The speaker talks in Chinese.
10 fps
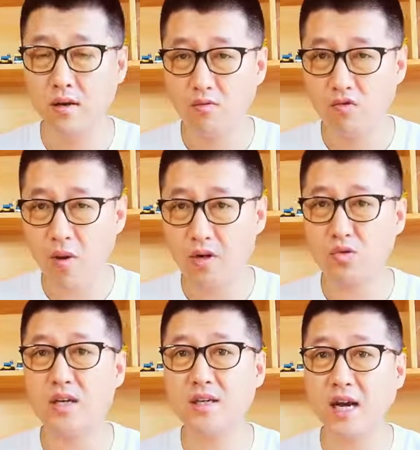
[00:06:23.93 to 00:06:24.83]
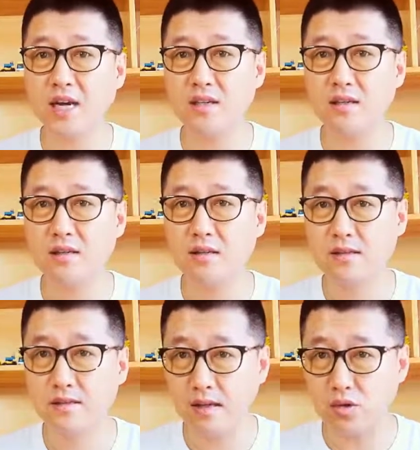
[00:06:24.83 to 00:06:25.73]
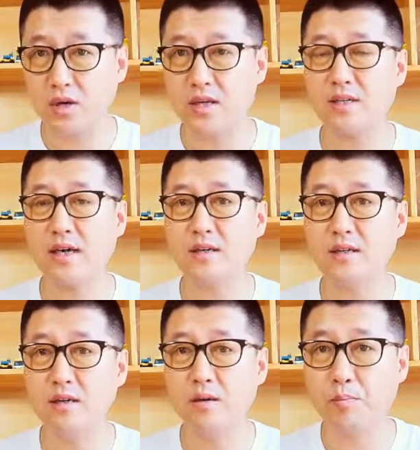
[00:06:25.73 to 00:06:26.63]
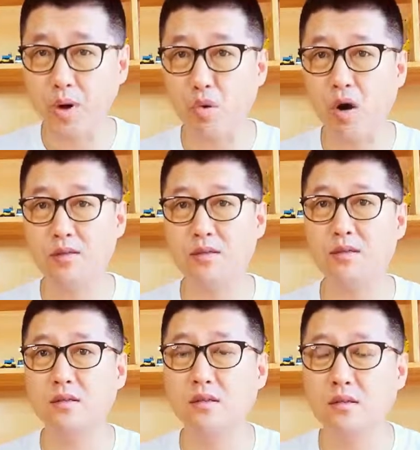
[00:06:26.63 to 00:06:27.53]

外面穿一个大衣，再穿一个大衣，保护好自己。